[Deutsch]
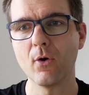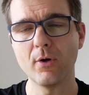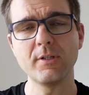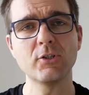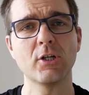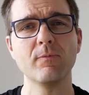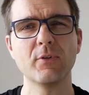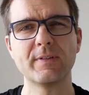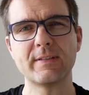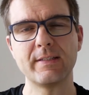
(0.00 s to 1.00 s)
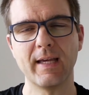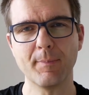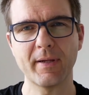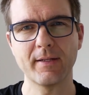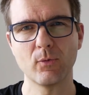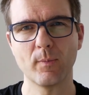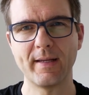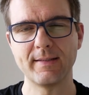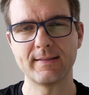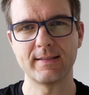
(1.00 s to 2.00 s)
Heute schauen wir uns die Abrechnung
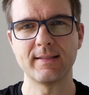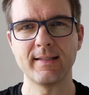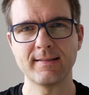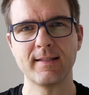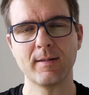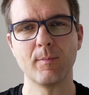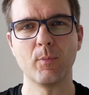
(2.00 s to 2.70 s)
meines Tesla